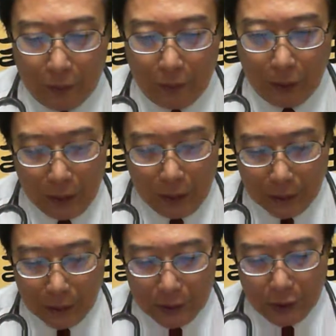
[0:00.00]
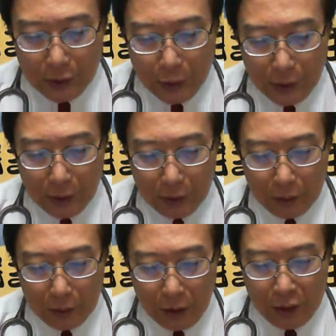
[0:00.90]
啊，这项代志就
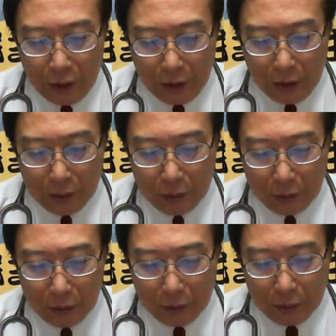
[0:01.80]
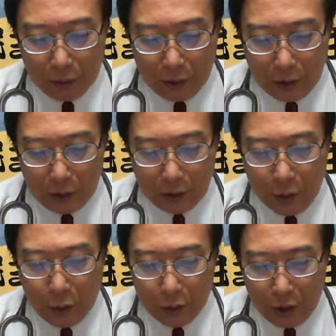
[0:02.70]
引起
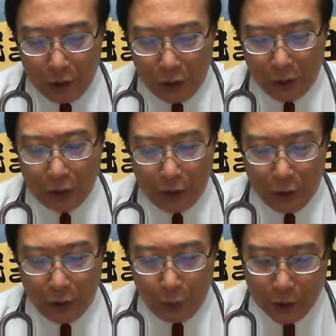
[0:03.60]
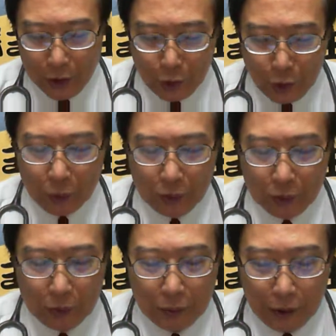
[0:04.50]
BOT 远雄
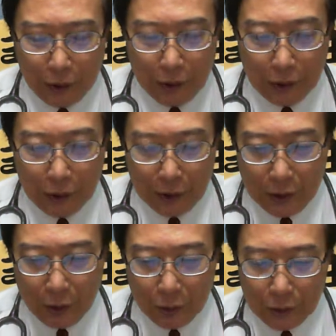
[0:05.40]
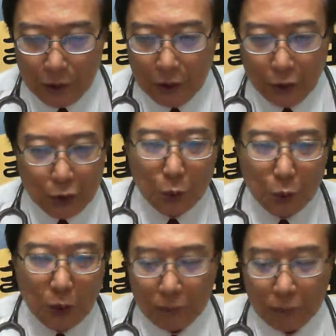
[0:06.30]
这间建设公司倒单，